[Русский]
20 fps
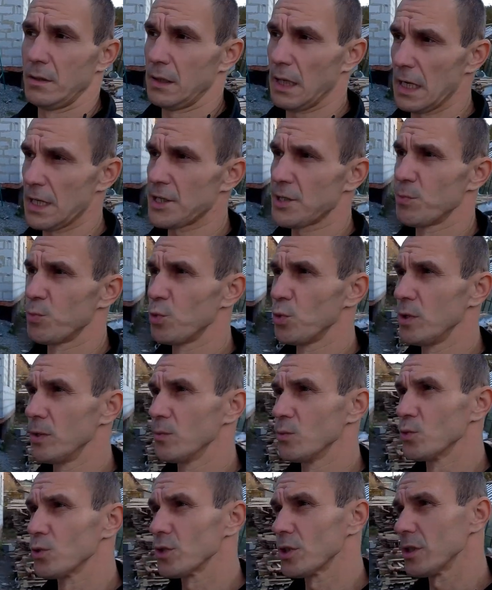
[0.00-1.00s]
Дальше
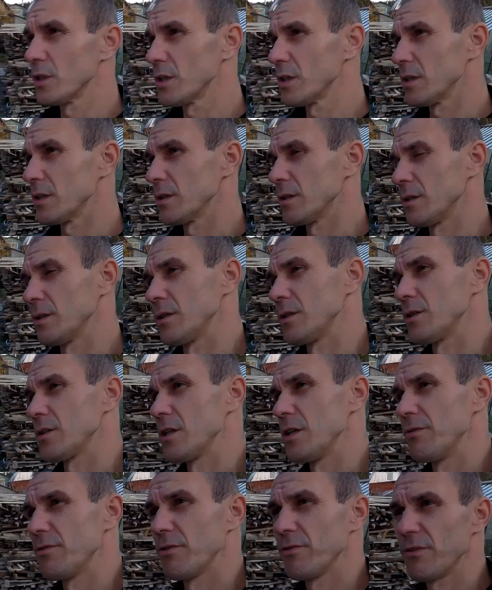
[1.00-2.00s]
будем уже
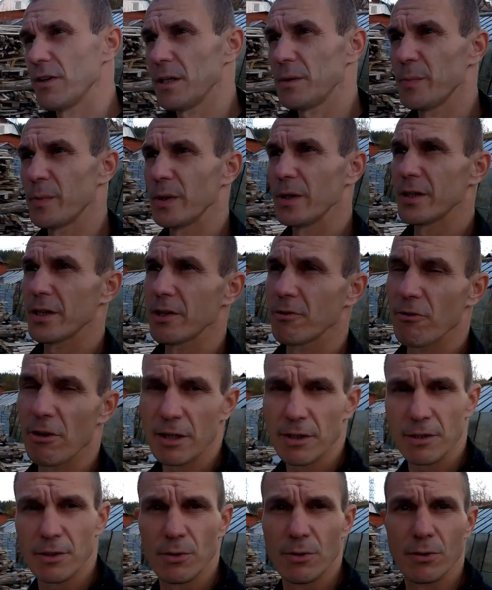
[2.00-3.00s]
шлифовать,
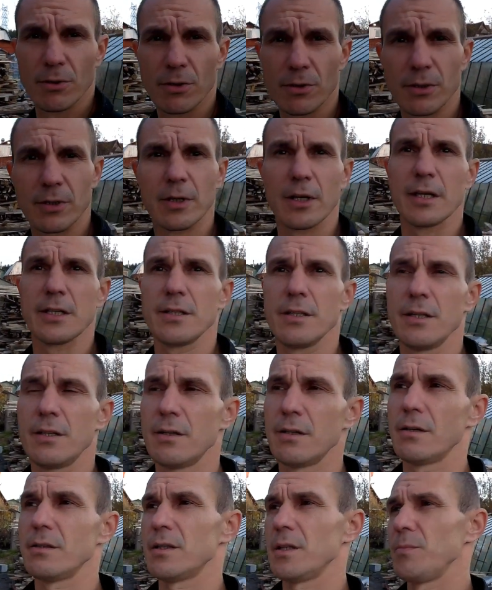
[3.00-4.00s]
полировать ее, красить,
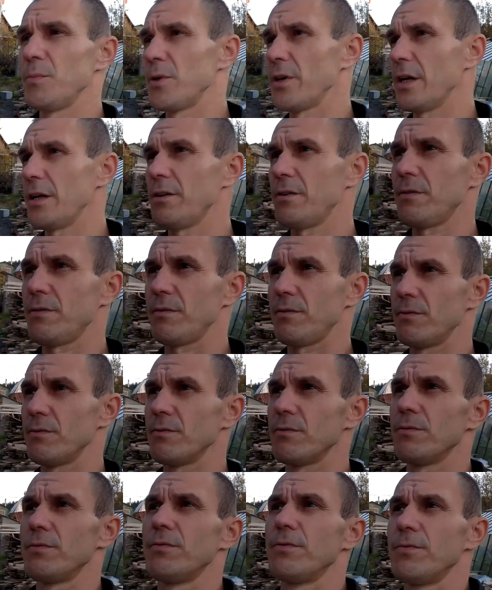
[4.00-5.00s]
собирать
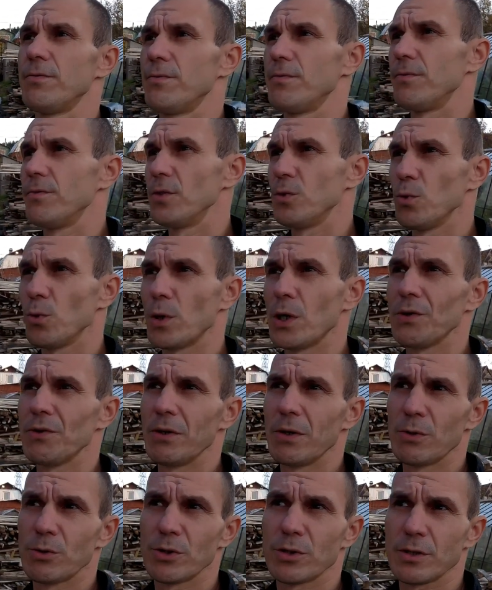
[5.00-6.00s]

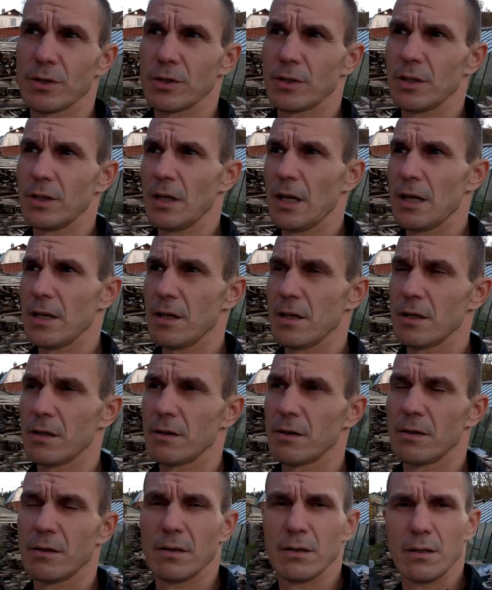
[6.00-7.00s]
итоговое уже
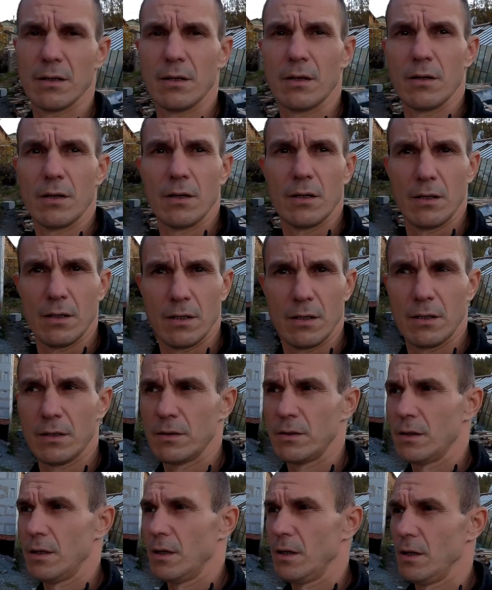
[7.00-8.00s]
состояние
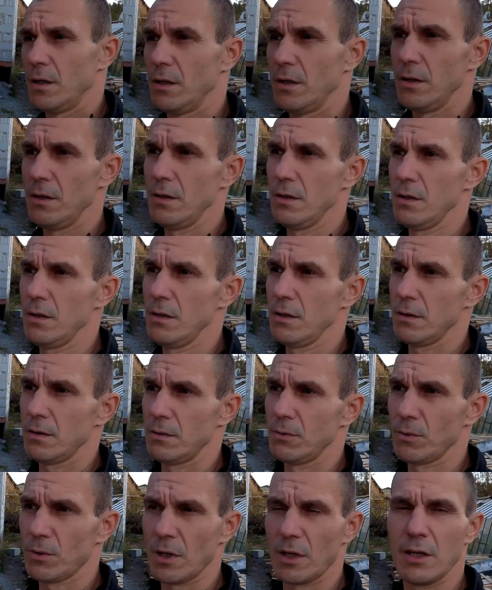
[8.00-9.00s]

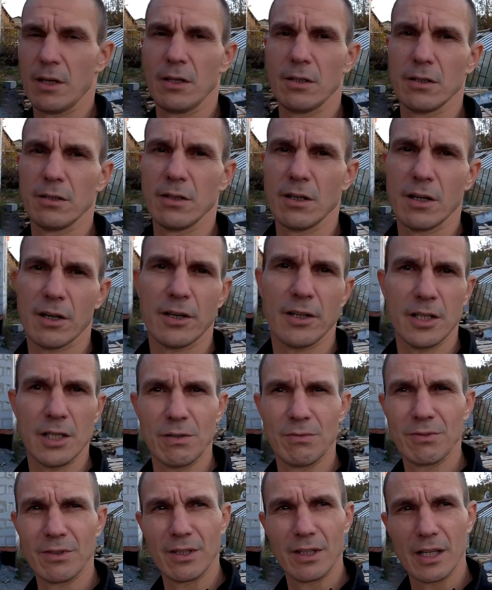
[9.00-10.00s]
и ну, какие-то
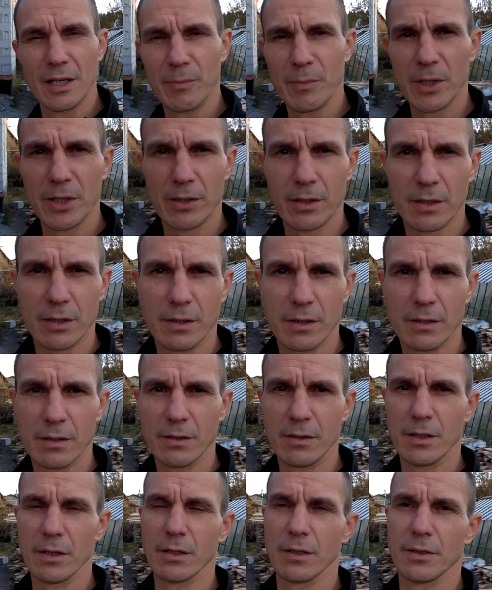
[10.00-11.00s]
декоративные элементы
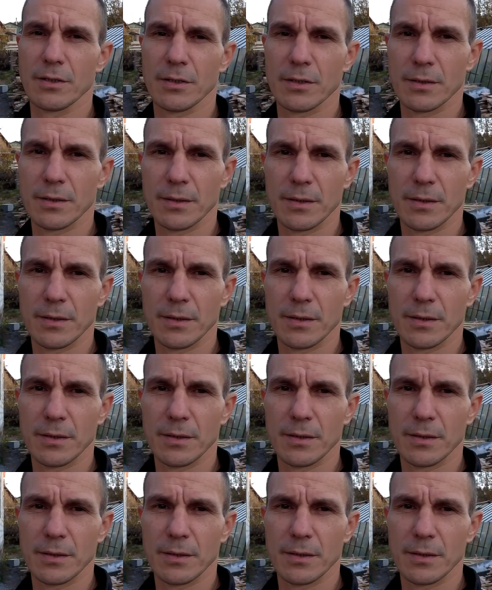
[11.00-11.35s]
делать.